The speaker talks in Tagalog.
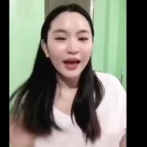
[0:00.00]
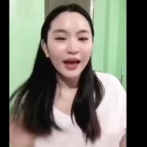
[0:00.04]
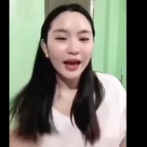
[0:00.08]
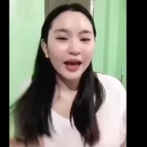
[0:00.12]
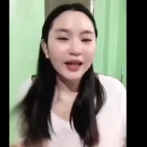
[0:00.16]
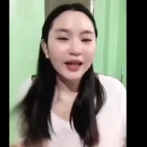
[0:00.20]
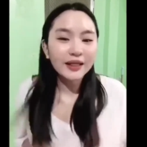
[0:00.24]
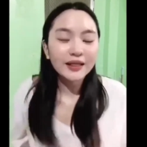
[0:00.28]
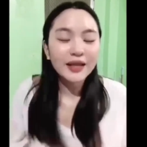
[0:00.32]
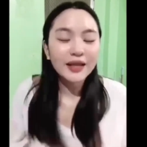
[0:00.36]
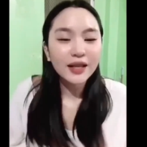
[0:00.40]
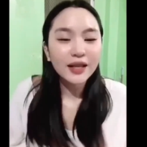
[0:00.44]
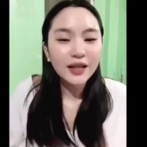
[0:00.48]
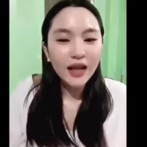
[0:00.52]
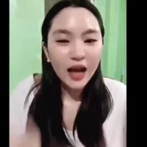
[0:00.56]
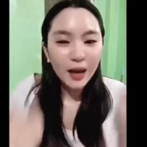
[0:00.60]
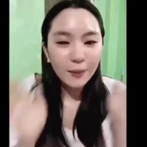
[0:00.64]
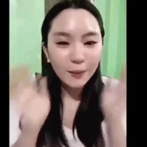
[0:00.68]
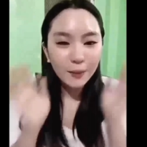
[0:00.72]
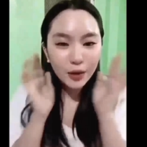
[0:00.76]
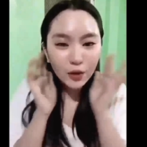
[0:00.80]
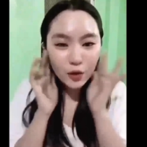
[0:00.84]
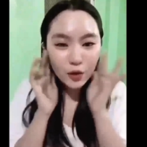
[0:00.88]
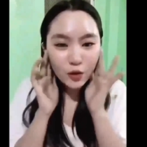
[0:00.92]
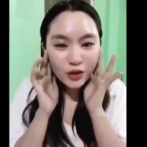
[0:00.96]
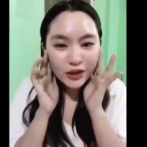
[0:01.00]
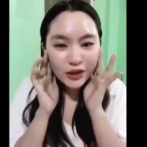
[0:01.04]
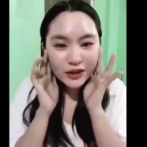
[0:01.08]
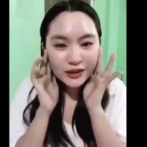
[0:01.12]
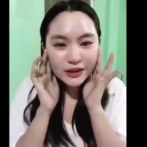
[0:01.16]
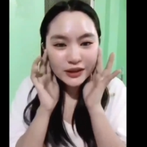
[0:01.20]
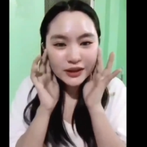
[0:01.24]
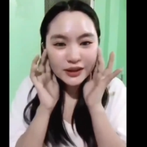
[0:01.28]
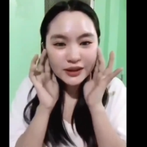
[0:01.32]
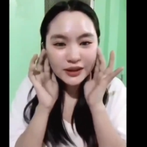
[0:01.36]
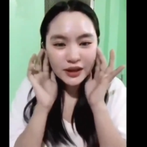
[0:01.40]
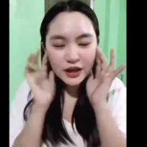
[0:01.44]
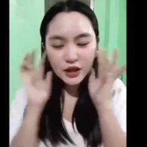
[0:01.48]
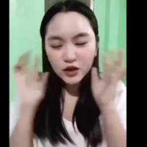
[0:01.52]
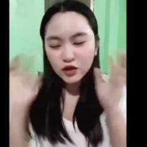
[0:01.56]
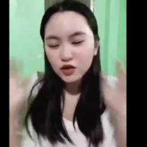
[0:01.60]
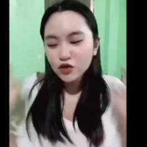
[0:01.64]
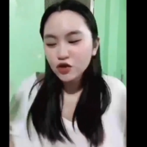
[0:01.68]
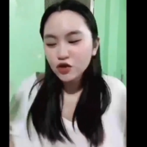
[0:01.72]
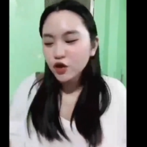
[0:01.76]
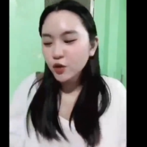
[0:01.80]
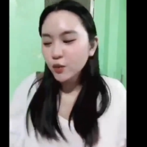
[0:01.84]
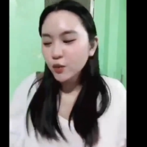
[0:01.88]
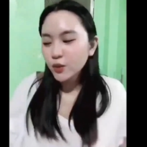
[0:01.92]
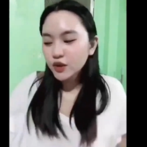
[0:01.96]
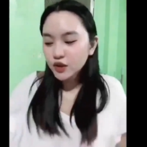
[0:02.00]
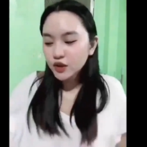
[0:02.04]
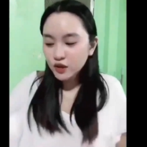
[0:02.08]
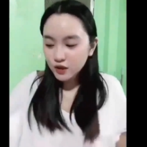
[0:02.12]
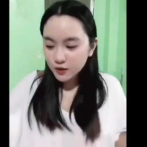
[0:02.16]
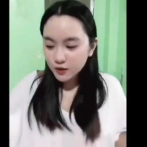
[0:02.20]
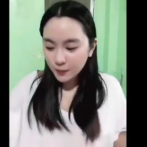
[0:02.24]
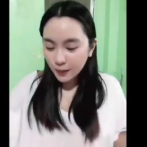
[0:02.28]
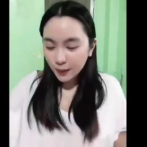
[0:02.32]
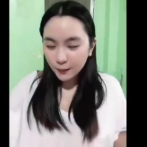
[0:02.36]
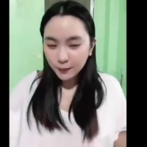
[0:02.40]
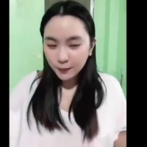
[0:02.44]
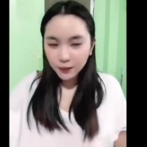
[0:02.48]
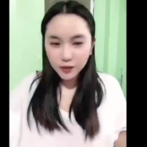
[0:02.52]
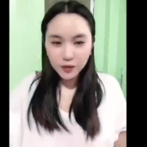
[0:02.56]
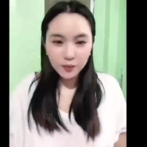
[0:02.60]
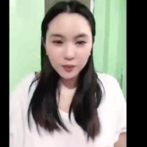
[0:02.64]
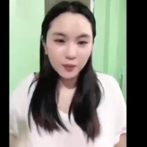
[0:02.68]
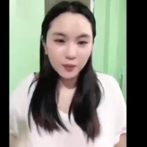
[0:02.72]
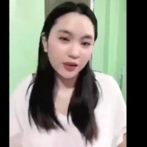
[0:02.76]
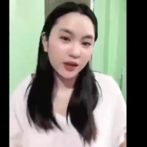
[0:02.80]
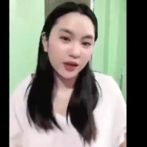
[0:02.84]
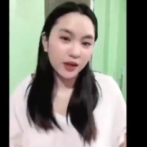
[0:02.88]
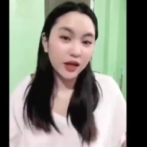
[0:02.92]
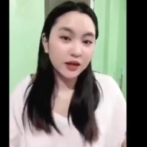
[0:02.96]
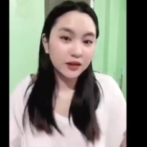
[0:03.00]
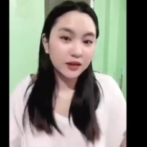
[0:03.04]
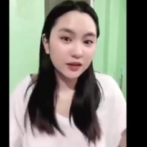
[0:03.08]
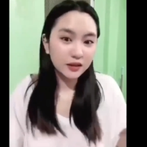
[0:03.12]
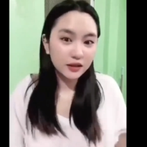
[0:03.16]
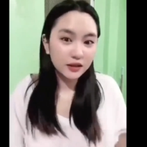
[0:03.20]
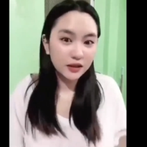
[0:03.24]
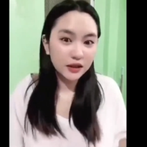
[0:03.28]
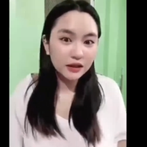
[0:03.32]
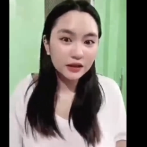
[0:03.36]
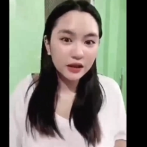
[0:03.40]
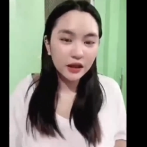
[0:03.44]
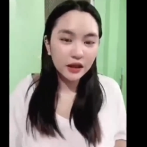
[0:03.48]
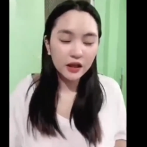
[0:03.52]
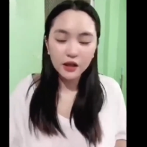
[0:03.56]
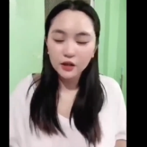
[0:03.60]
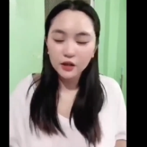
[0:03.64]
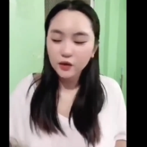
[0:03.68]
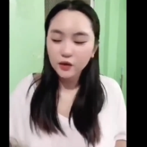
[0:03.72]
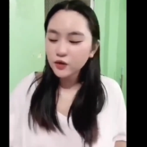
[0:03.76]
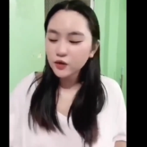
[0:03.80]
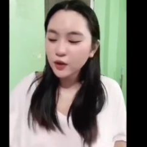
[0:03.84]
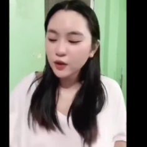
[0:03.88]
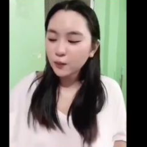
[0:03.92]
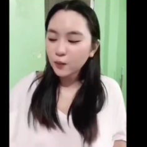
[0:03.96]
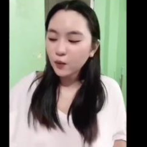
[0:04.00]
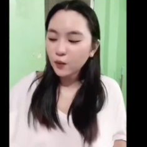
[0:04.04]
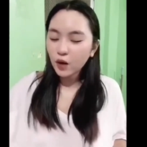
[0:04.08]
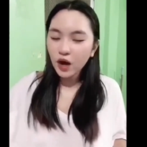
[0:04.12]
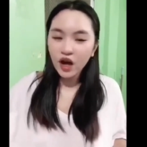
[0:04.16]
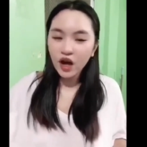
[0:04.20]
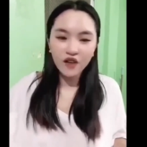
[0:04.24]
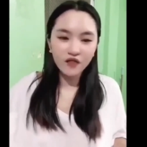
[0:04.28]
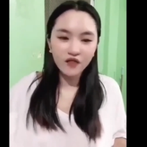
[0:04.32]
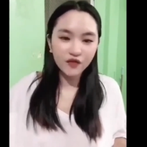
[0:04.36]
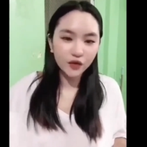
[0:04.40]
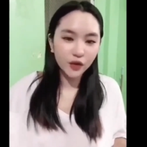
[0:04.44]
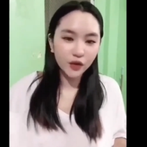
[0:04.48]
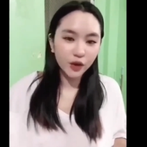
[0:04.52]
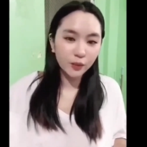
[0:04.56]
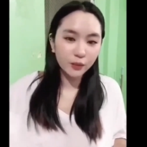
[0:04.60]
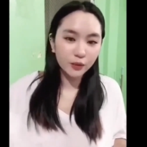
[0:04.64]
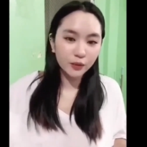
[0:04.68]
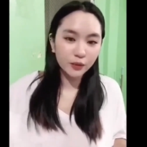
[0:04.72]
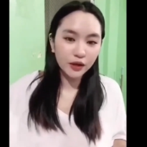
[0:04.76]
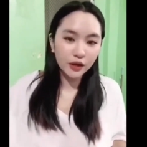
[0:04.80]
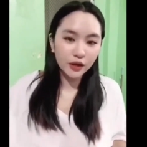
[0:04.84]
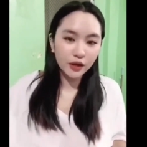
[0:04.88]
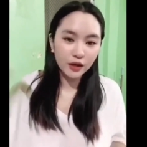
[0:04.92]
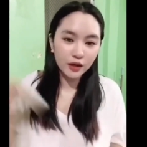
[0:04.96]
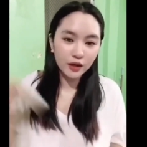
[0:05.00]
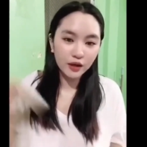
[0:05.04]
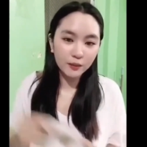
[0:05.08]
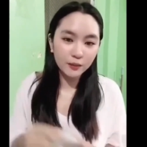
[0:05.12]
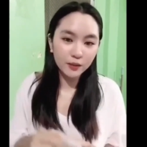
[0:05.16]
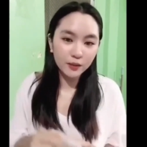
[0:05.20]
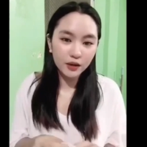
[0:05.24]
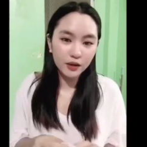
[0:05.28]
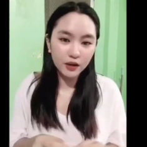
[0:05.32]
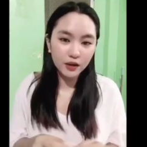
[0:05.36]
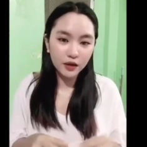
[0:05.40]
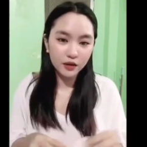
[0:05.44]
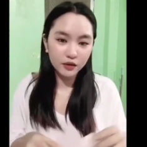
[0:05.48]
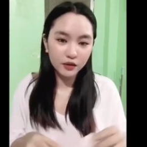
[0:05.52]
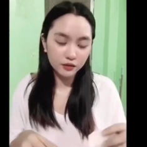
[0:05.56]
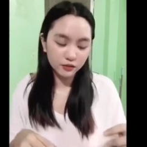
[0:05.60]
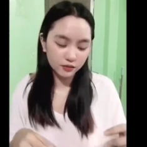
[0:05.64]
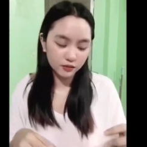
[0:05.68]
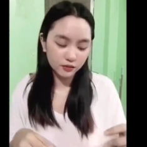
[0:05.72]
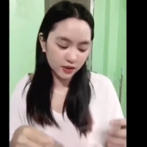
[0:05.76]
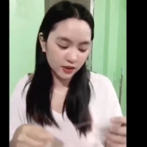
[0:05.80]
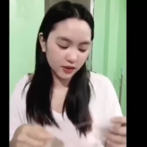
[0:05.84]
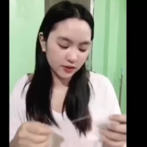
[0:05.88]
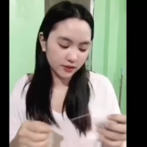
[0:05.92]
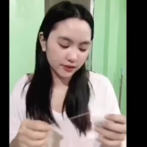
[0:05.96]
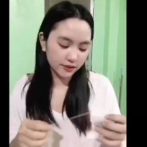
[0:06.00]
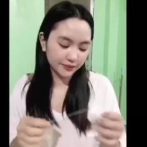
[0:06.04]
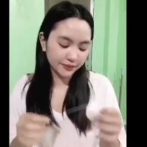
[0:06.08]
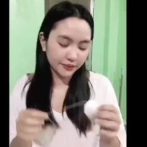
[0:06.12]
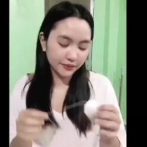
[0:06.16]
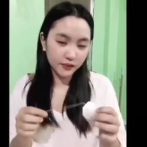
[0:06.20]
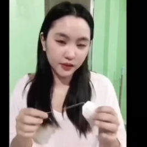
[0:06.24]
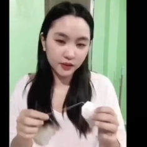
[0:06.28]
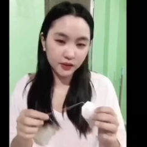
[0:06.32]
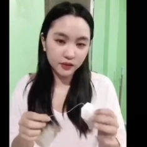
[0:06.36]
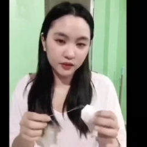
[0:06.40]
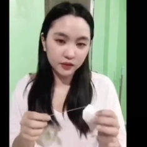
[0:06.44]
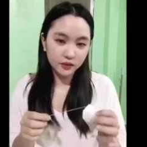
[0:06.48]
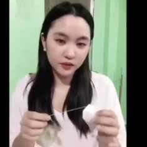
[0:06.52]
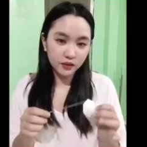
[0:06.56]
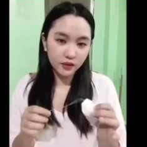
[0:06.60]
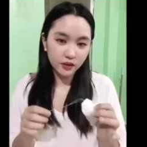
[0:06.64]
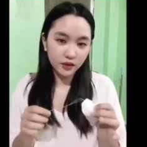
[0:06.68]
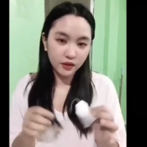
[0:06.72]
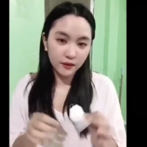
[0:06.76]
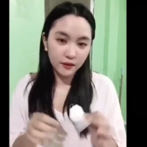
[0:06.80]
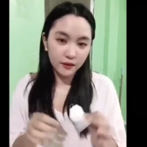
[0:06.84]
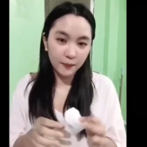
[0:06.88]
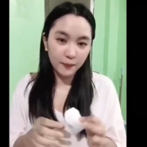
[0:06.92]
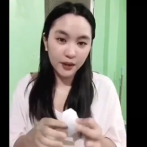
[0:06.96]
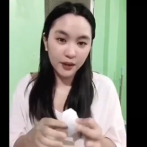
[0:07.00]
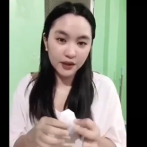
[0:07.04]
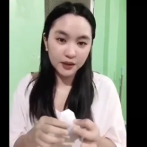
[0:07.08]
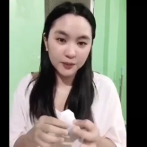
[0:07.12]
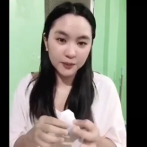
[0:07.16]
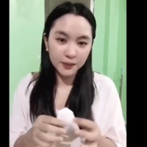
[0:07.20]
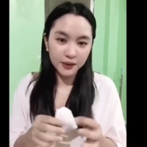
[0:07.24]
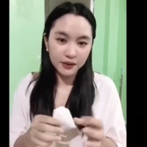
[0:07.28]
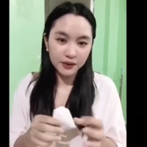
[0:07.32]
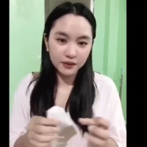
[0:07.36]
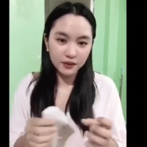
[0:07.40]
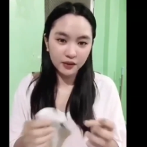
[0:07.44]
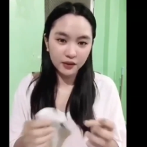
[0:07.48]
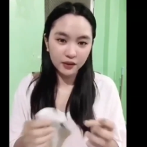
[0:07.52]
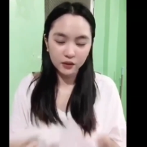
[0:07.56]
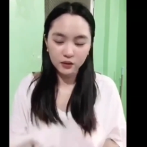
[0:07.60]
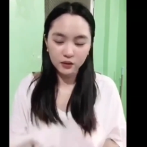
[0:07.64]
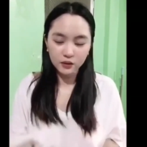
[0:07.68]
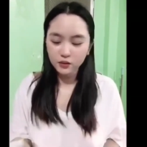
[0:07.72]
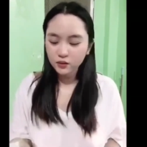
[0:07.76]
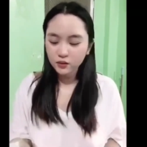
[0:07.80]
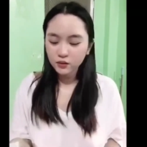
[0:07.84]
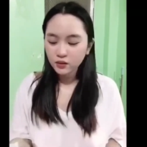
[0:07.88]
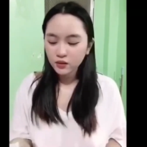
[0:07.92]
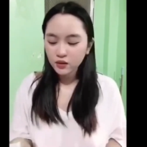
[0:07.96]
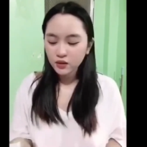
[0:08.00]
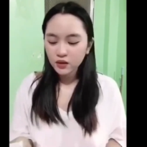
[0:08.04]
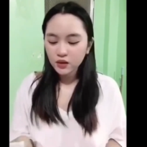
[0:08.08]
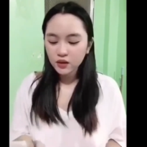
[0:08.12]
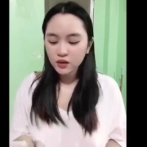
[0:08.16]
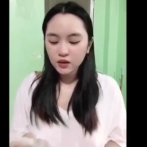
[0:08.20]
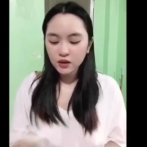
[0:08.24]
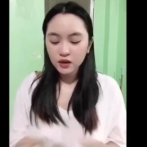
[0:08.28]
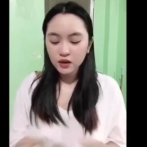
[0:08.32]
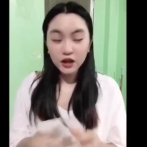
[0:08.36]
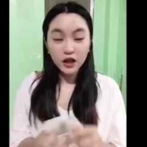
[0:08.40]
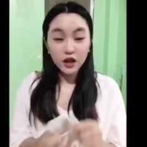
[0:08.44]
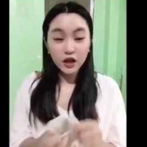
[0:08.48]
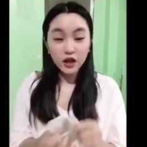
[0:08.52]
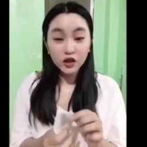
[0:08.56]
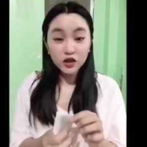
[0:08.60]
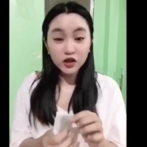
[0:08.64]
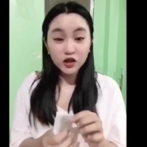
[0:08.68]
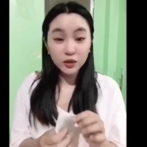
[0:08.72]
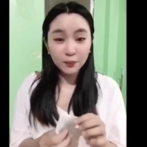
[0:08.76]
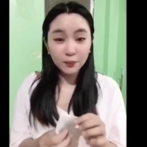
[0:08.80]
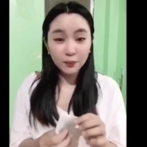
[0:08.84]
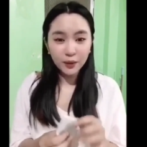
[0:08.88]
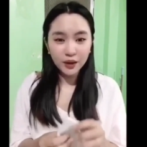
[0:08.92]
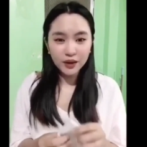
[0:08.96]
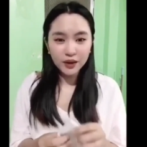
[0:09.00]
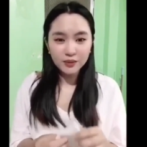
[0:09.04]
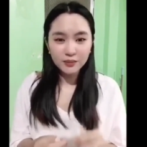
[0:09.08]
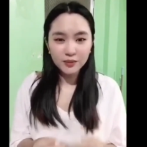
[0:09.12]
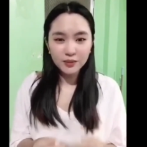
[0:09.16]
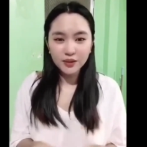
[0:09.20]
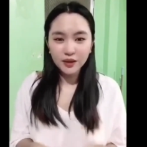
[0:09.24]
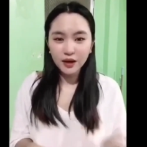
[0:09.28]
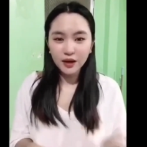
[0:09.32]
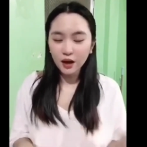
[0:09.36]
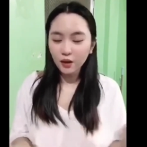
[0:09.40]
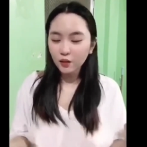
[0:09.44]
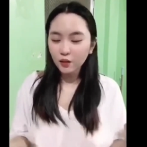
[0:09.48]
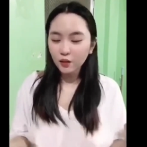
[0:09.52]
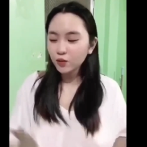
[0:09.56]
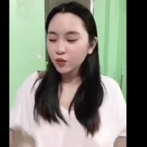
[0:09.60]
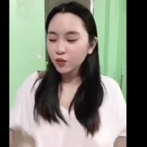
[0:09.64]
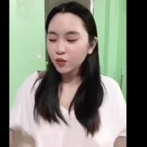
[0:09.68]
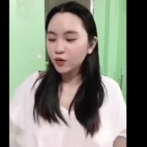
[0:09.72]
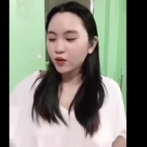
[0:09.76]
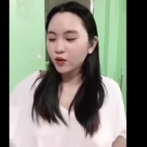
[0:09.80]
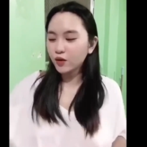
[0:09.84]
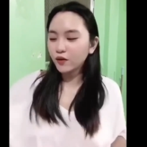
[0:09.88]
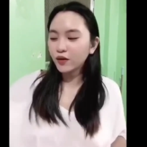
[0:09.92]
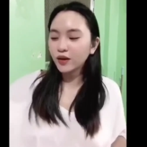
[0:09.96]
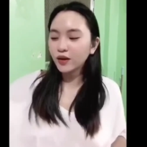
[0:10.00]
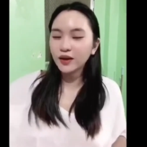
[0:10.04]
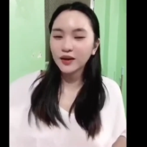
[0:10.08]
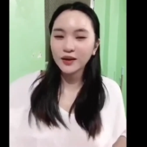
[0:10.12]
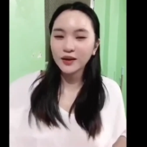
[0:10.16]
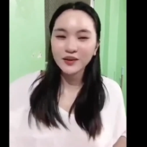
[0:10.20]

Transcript: And then, may cooling sensation siya, which is peppermint. Ang ganda nito sa mukha after mo talaga mag, ano, face mask nito. Nago siya face mo sa ulo ko. Eh.